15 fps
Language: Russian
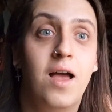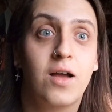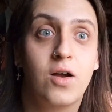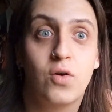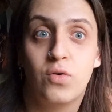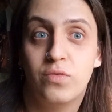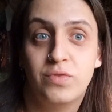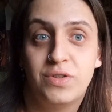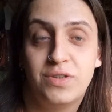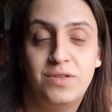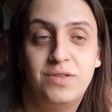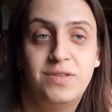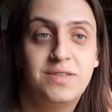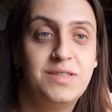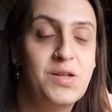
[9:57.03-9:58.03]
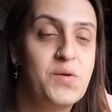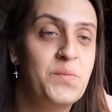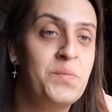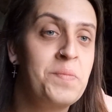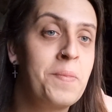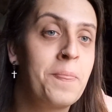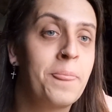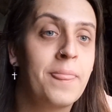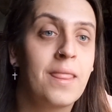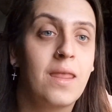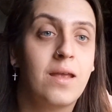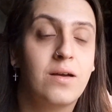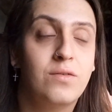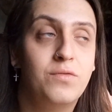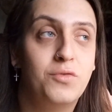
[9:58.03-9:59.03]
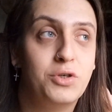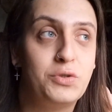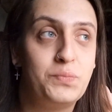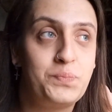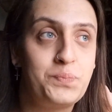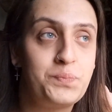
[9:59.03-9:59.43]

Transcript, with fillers: какого-то, не знаю. Вот.